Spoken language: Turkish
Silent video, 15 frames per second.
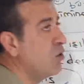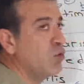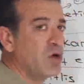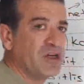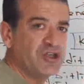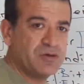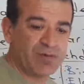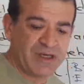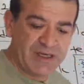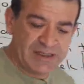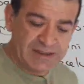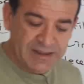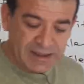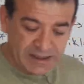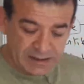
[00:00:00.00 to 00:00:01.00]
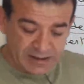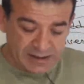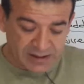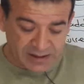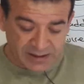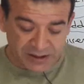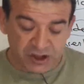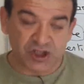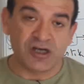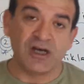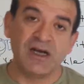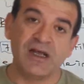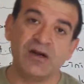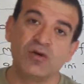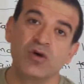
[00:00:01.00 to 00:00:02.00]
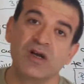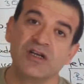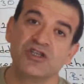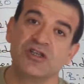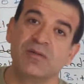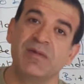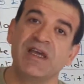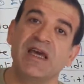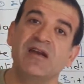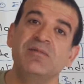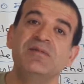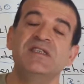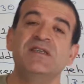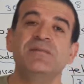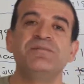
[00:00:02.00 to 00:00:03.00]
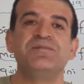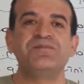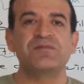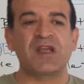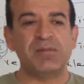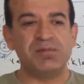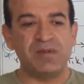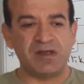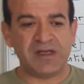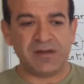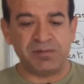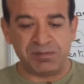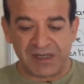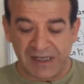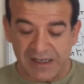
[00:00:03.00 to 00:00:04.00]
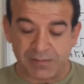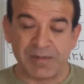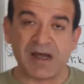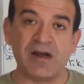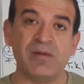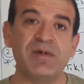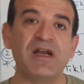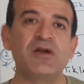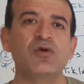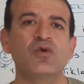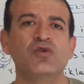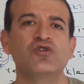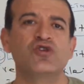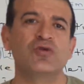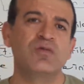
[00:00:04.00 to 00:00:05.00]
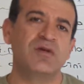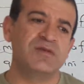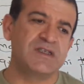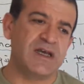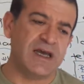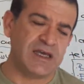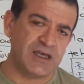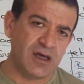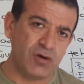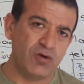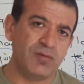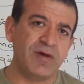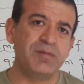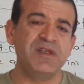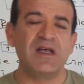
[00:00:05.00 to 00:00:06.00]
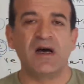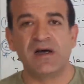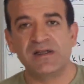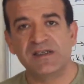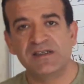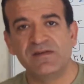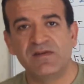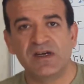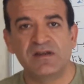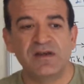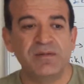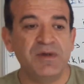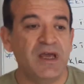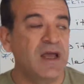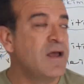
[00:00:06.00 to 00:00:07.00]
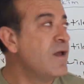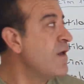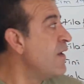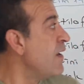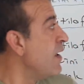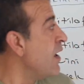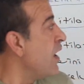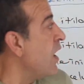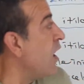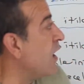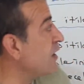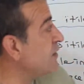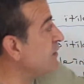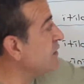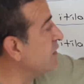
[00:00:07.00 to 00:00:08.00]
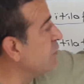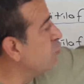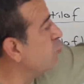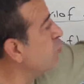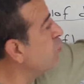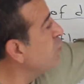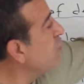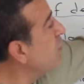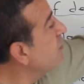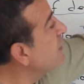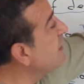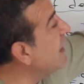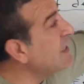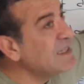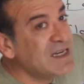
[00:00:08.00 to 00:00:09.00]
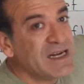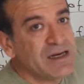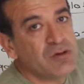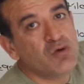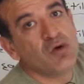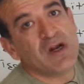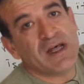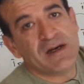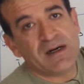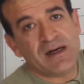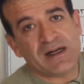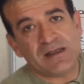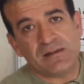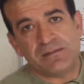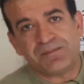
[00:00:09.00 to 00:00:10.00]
ulaşımı keserek e, işgalleri kolaylaştırma. Yani bizim e, birlik, beraberlik oluşturmamıza engel olma. Bir de artısı var tabii. Artısı da şudur, kendileri kullanırlar.